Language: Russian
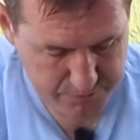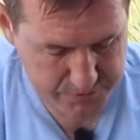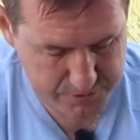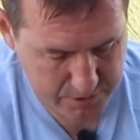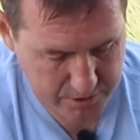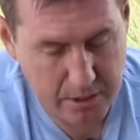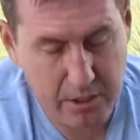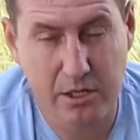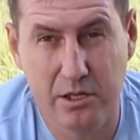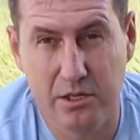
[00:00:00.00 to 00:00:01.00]

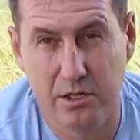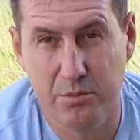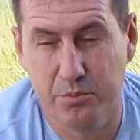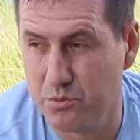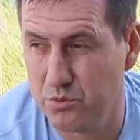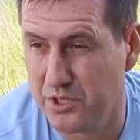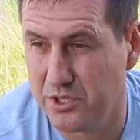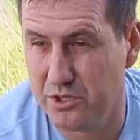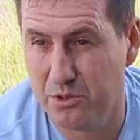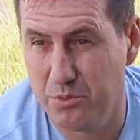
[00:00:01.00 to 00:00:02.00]
Вся рыба почему
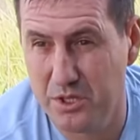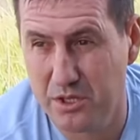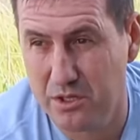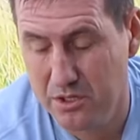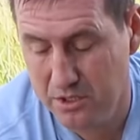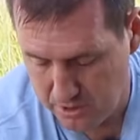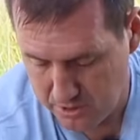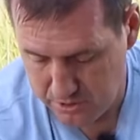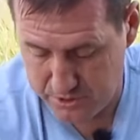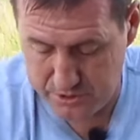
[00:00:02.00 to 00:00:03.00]
стоит на глубине
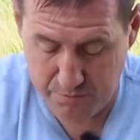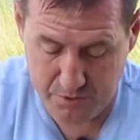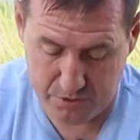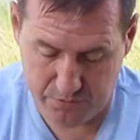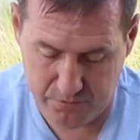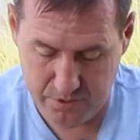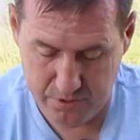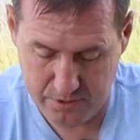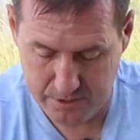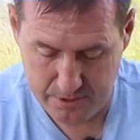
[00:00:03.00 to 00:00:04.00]
6 метров.
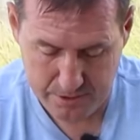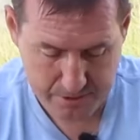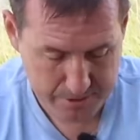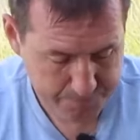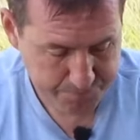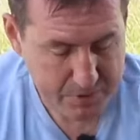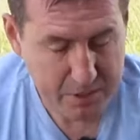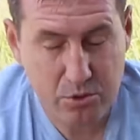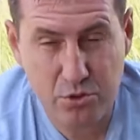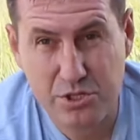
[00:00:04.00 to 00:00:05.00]

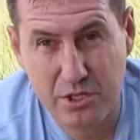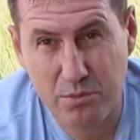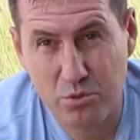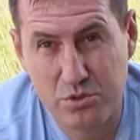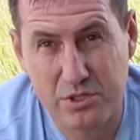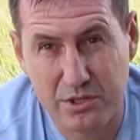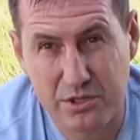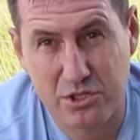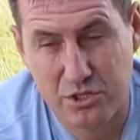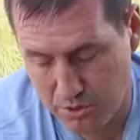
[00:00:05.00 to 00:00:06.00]
Точки я буду ставить
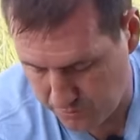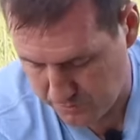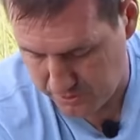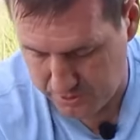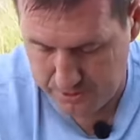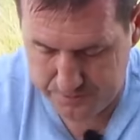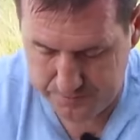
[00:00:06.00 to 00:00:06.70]
на 4 метрах.